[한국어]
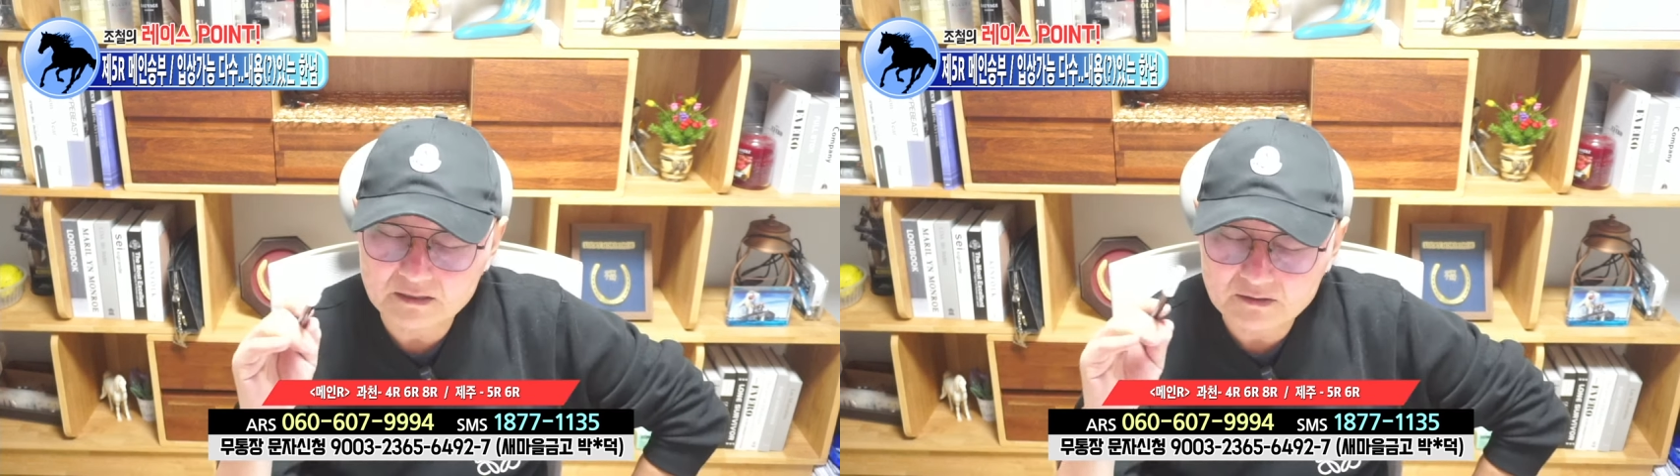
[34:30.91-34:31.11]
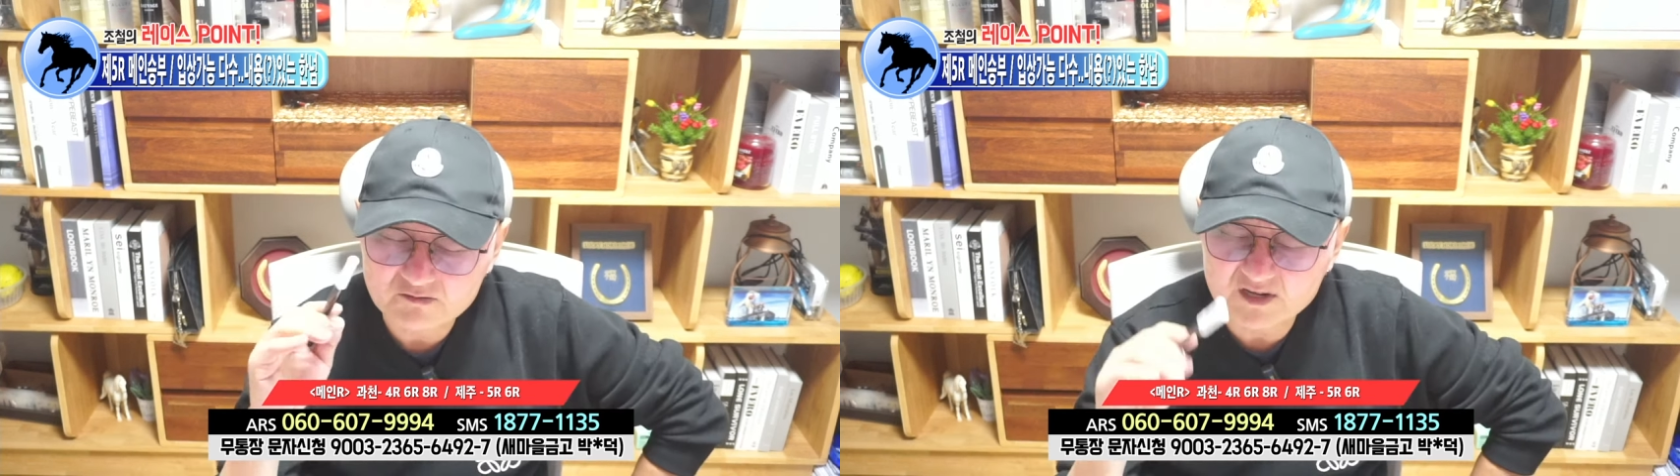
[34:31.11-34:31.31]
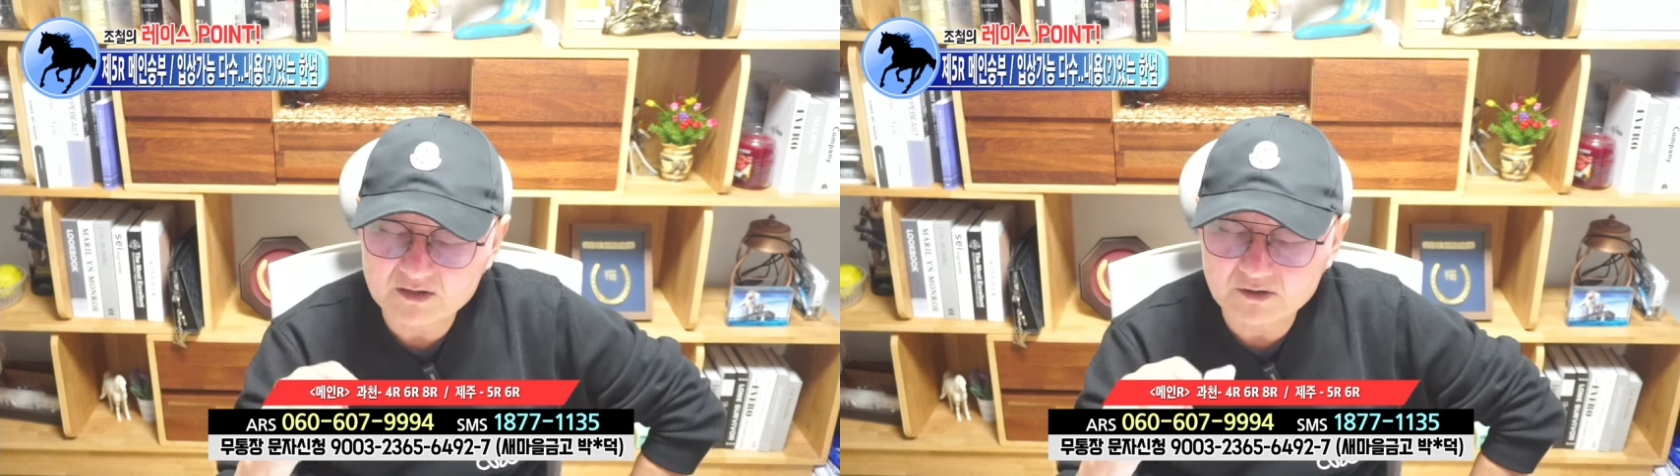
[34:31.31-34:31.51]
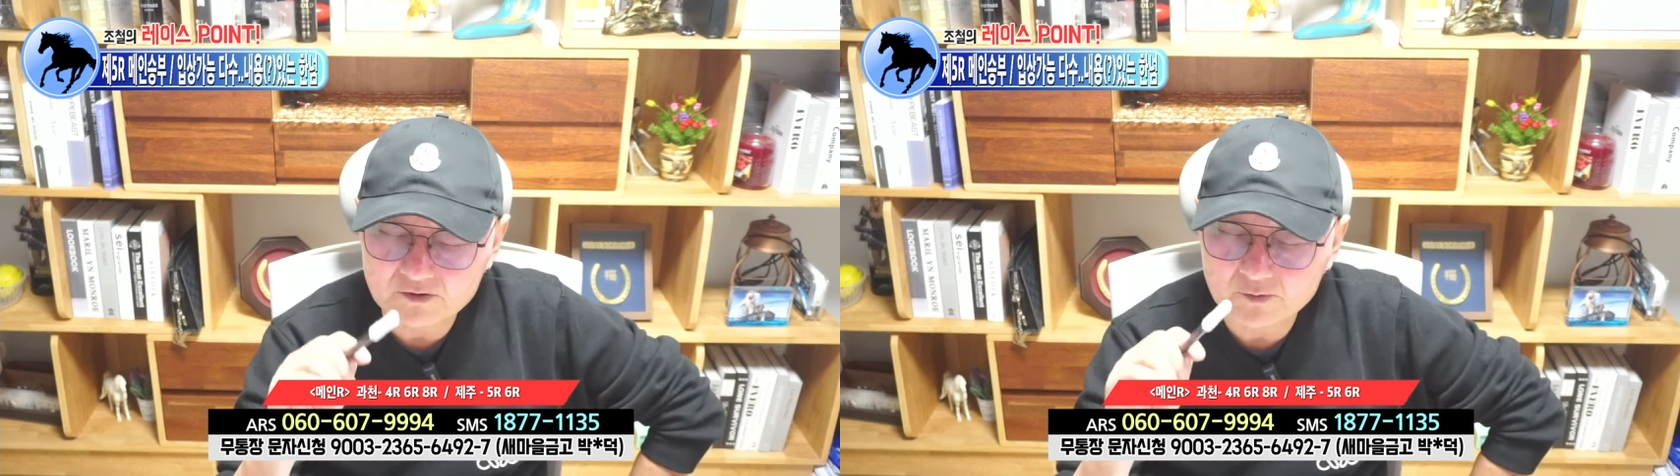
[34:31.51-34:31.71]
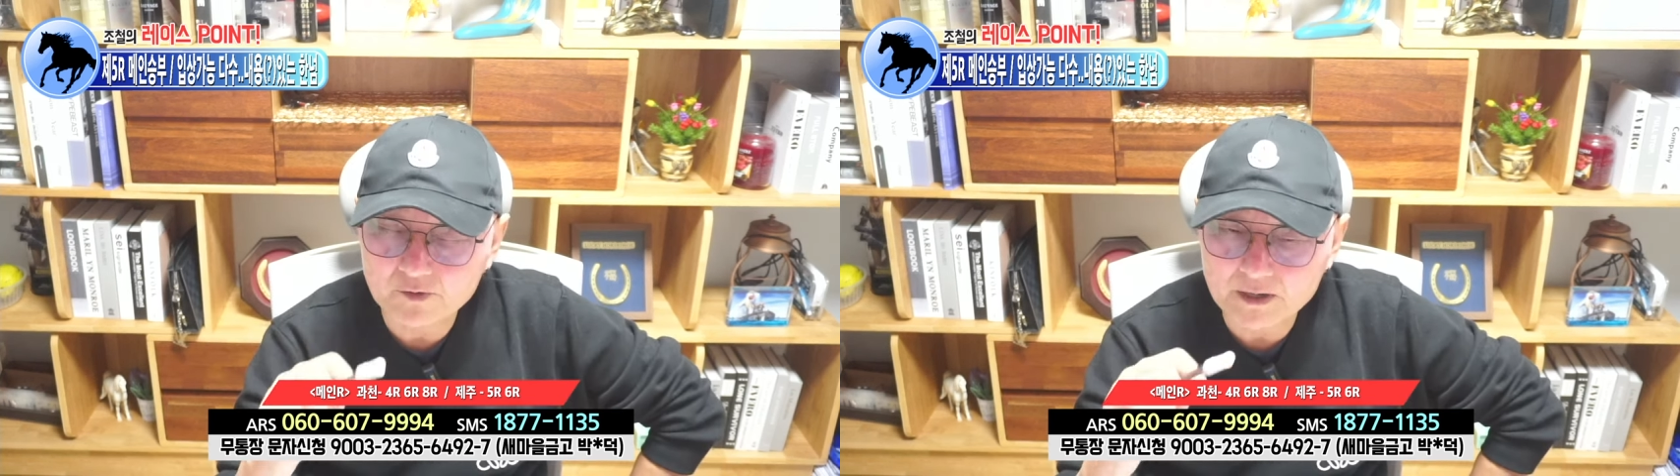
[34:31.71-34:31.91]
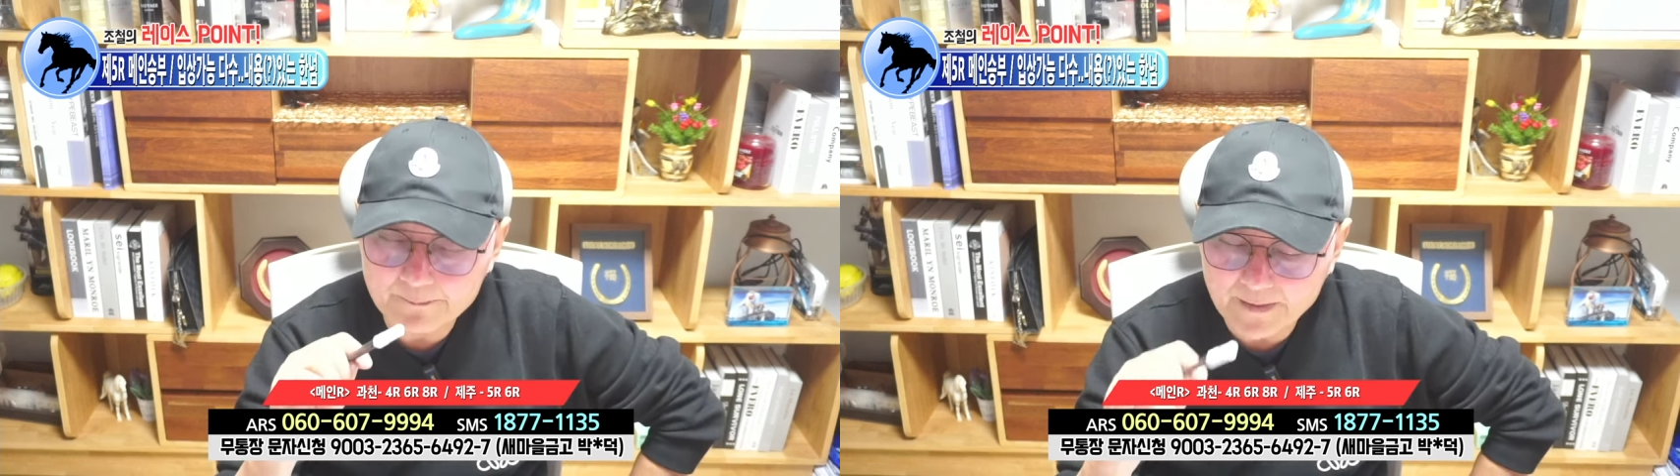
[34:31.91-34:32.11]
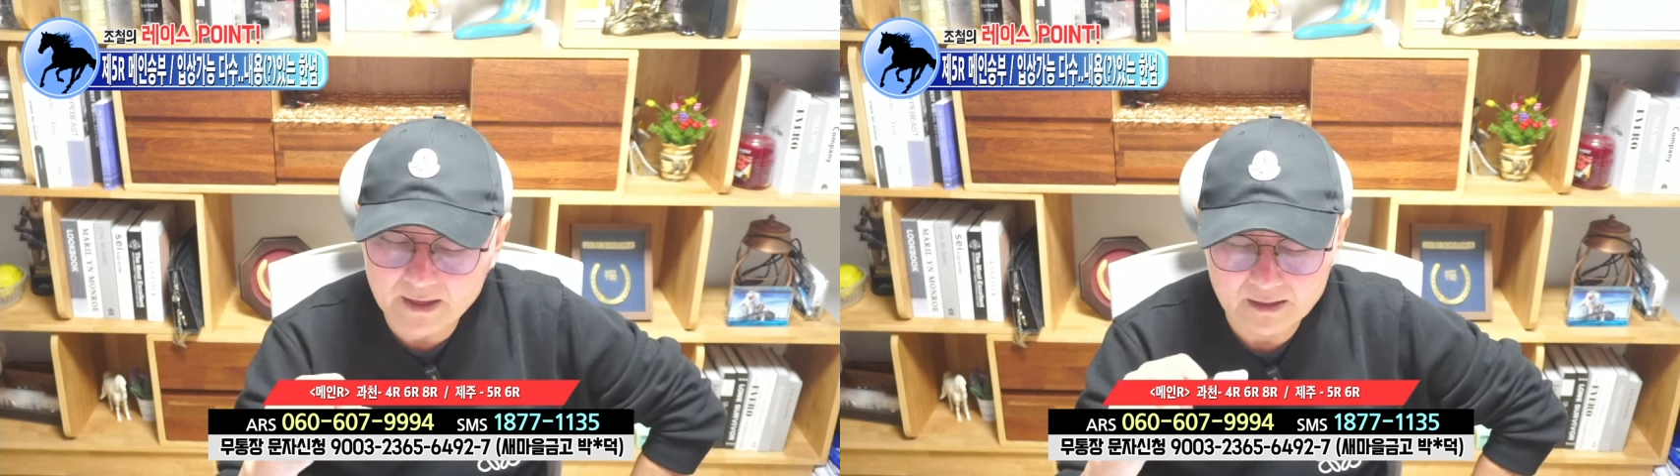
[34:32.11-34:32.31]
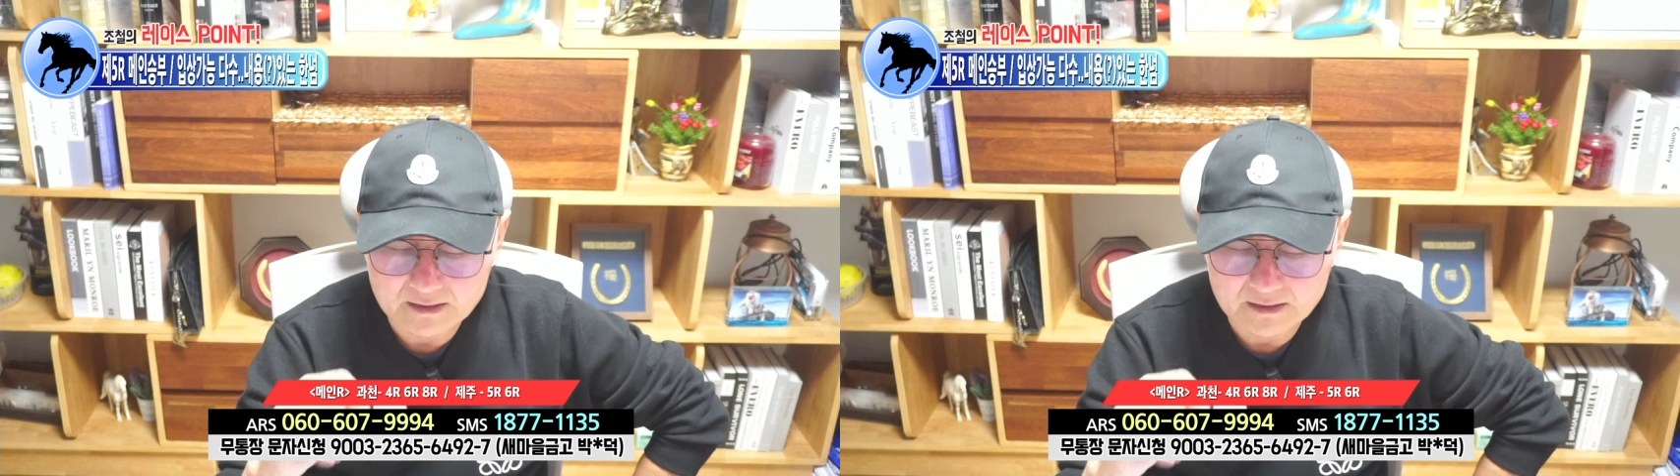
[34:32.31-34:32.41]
우리 거 요번에 빼